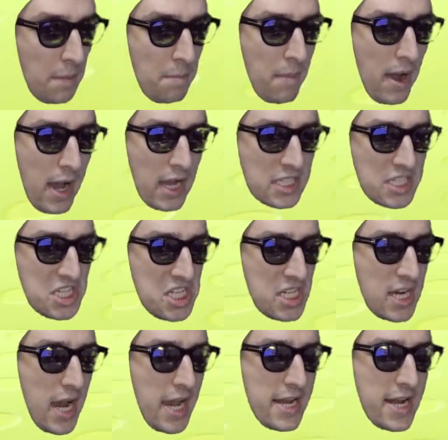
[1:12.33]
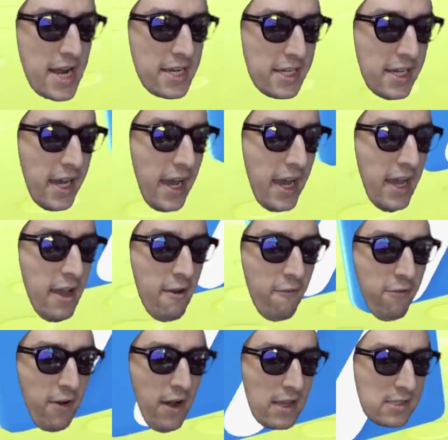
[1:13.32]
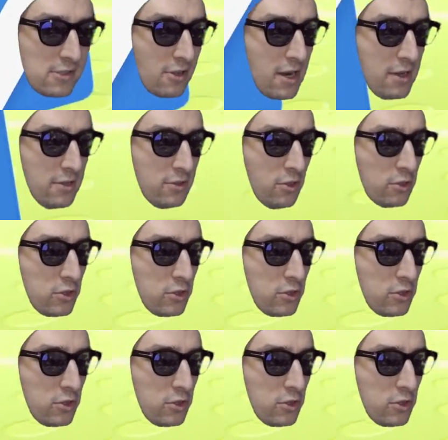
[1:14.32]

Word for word: 間違いなくファーストラウンド